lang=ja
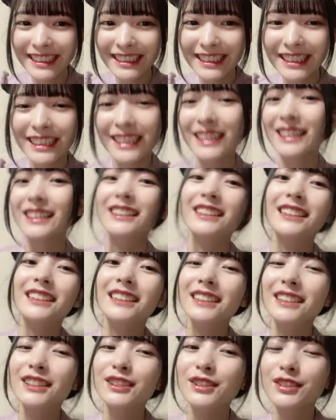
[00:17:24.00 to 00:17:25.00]
なんか
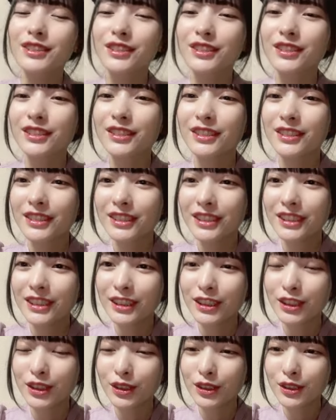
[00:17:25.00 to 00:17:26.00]
その
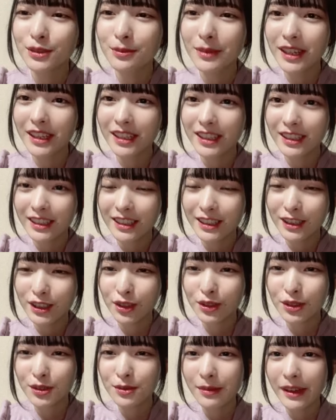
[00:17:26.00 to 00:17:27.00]
職場
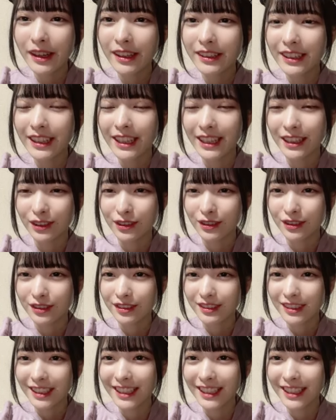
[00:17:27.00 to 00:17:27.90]
職場内の